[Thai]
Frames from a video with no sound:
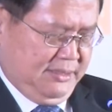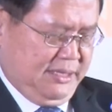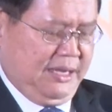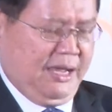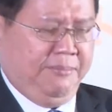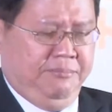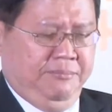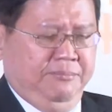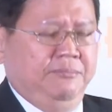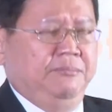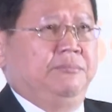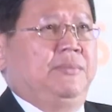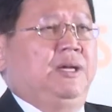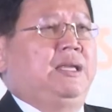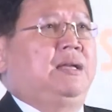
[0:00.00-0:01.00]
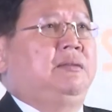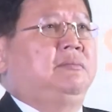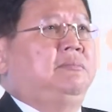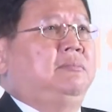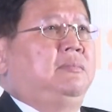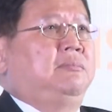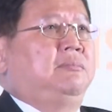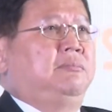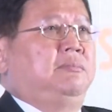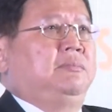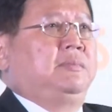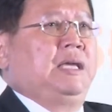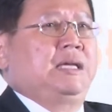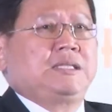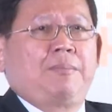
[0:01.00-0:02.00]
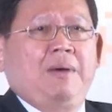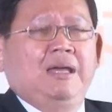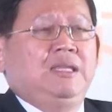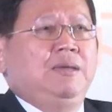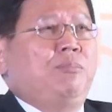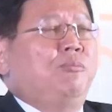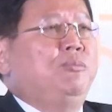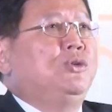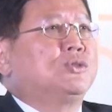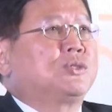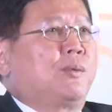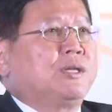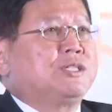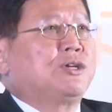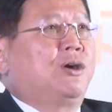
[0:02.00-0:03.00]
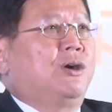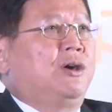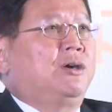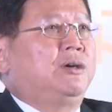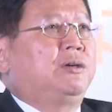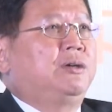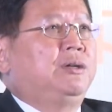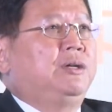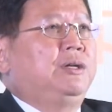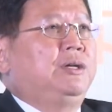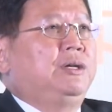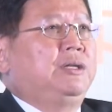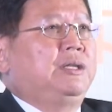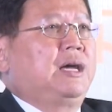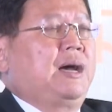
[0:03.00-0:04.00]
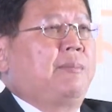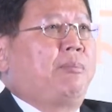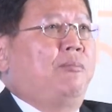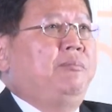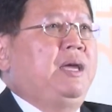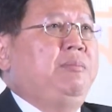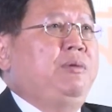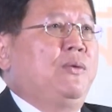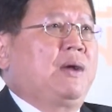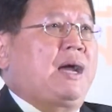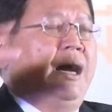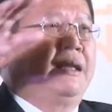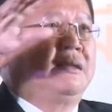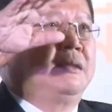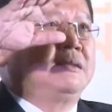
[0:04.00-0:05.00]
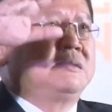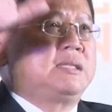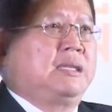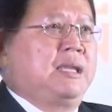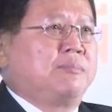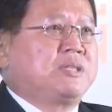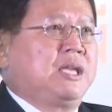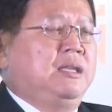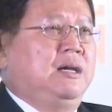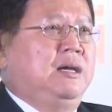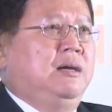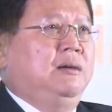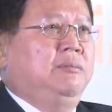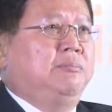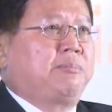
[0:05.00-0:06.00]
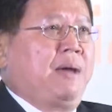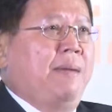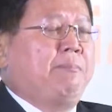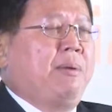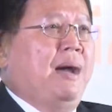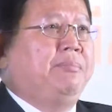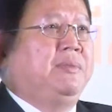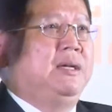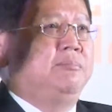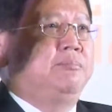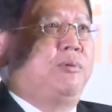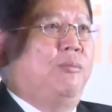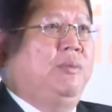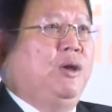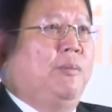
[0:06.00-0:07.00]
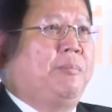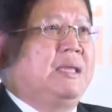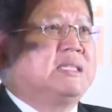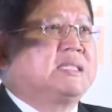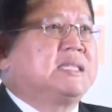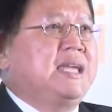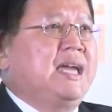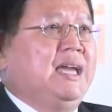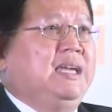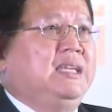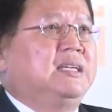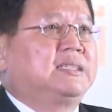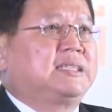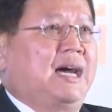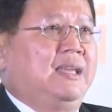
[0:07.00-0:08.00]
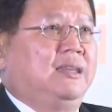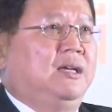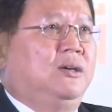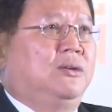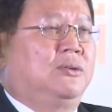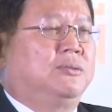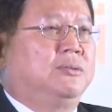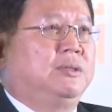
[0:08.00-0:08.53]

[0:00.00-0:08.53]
นะครับ เพราะนั้นในสมัยที่ผมอยู่สวชนะครับผมได้มีโอกาสนำเสนอแผนภาพหนึ่งผมเรียกว่าเป็น snake in the tunnel